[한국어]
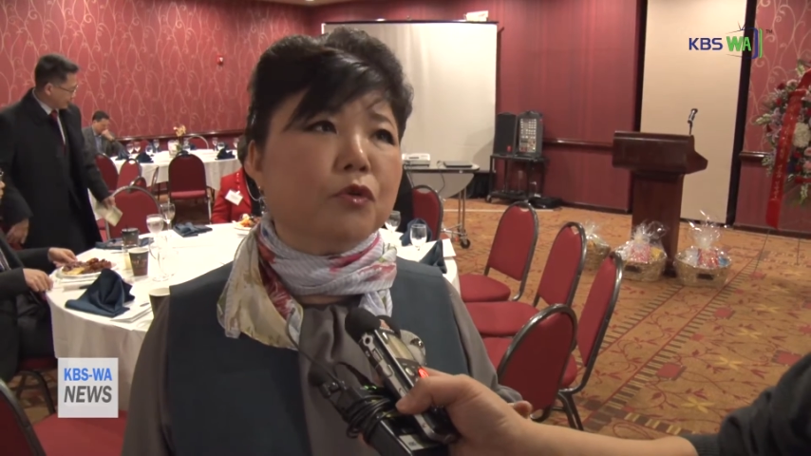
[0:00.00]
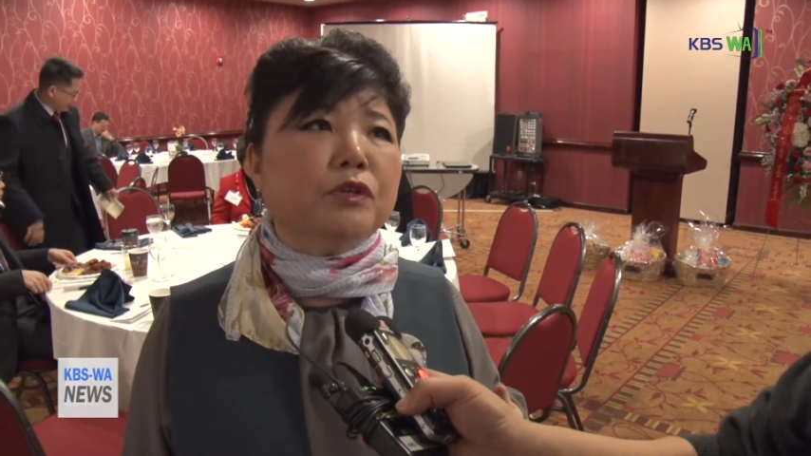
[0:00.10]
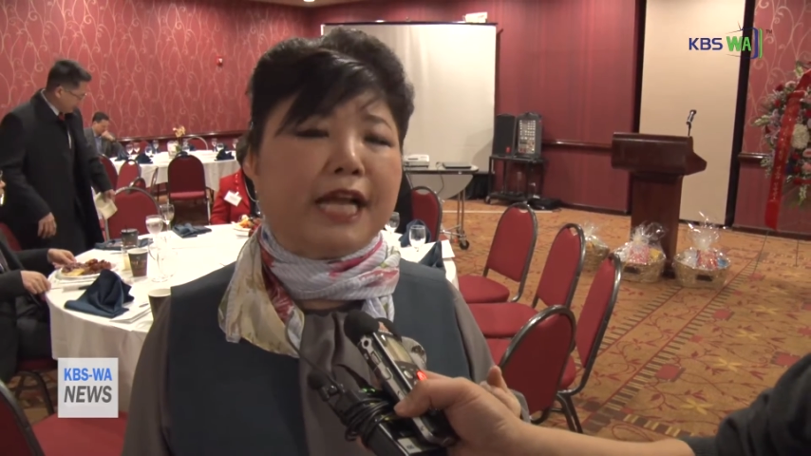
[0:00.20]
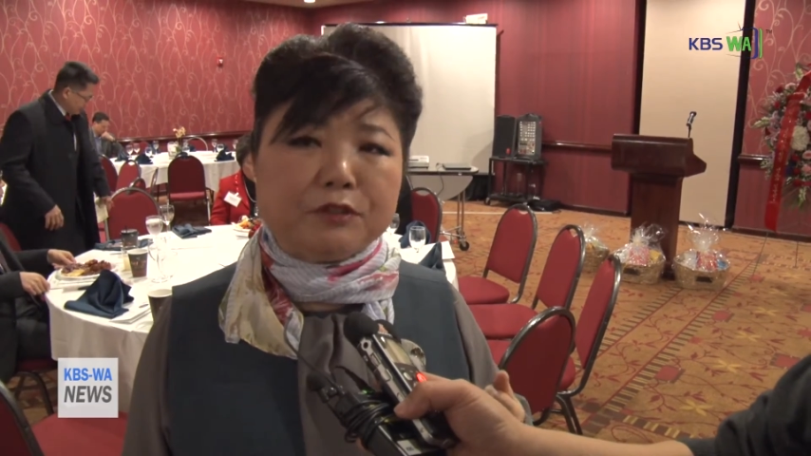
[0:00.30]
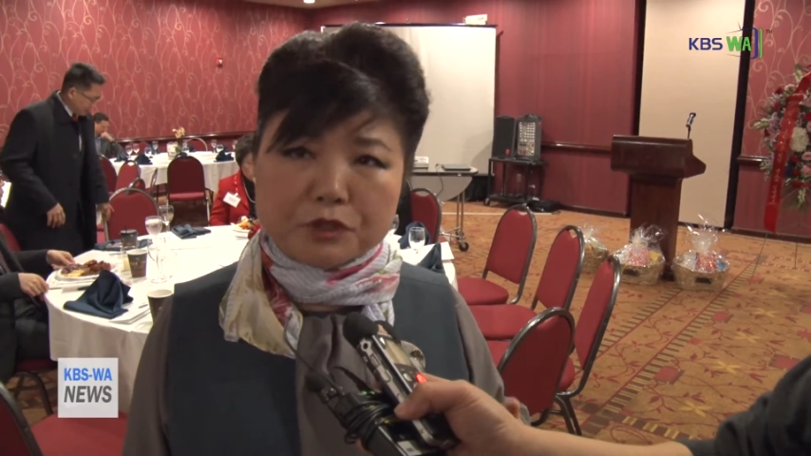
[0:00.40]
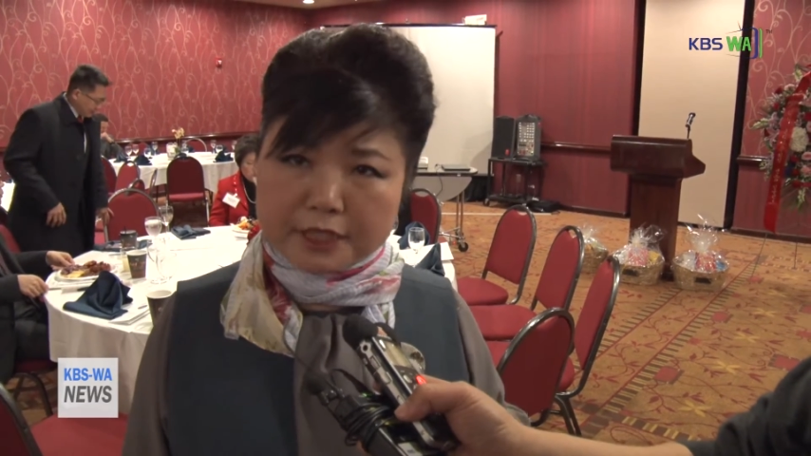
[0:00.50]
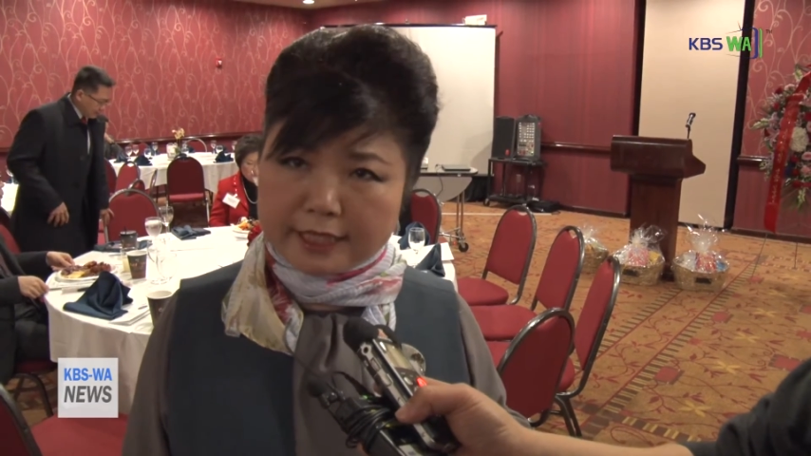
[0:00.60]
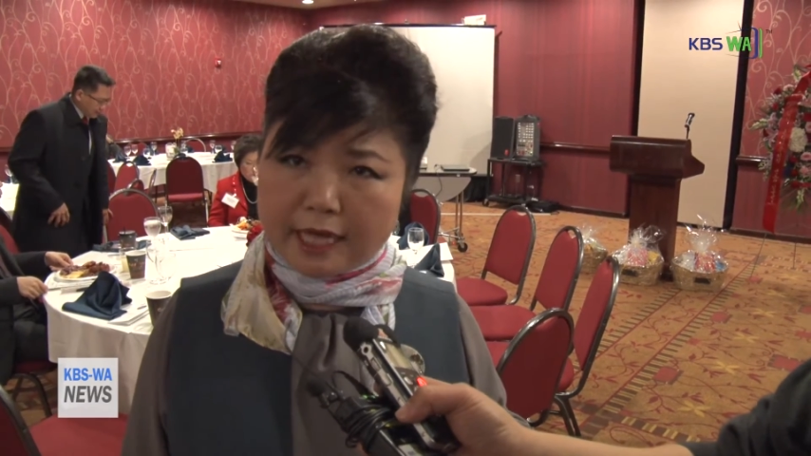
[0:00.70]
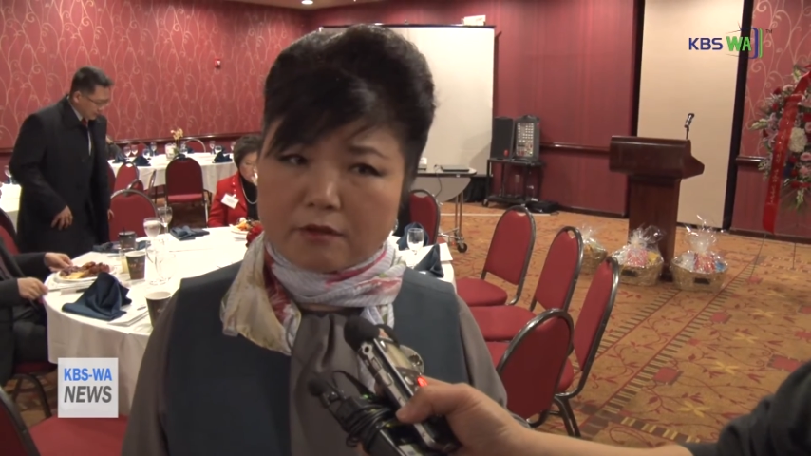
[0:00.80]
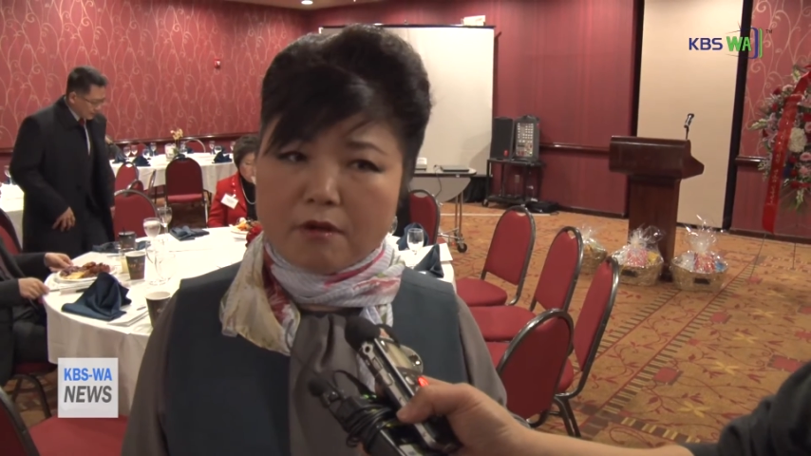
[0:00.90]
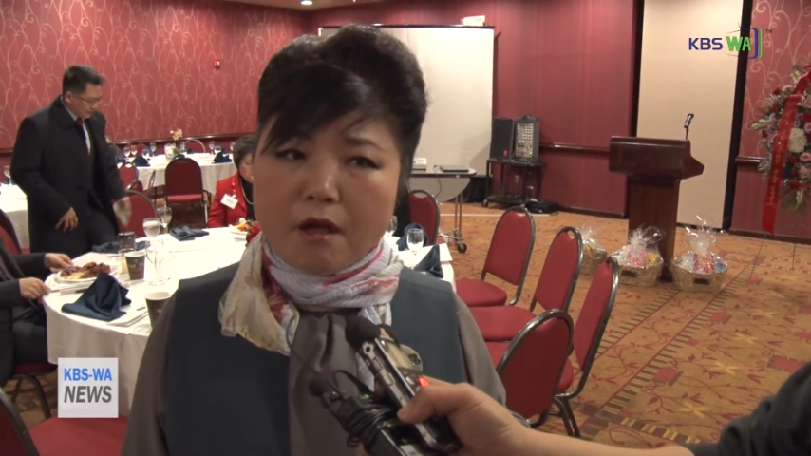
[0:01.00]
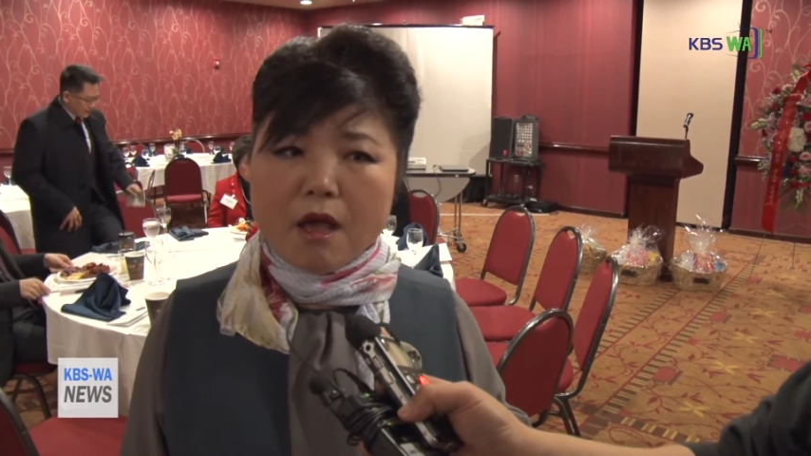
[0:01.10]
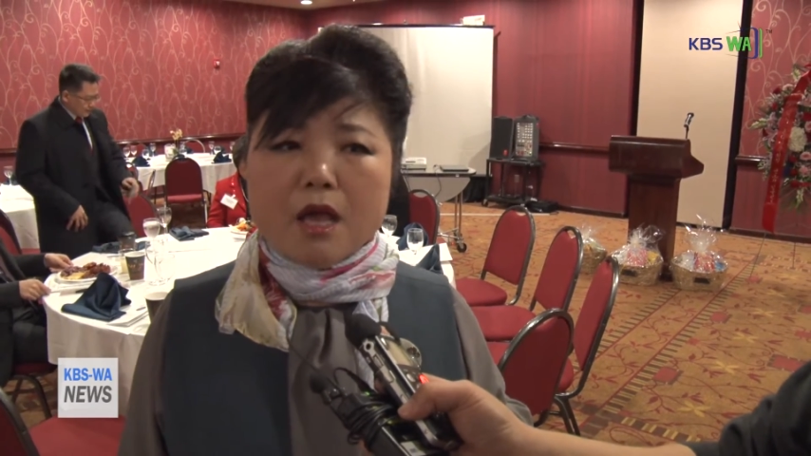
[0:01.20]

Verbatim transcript: 후원을 해주시겠다고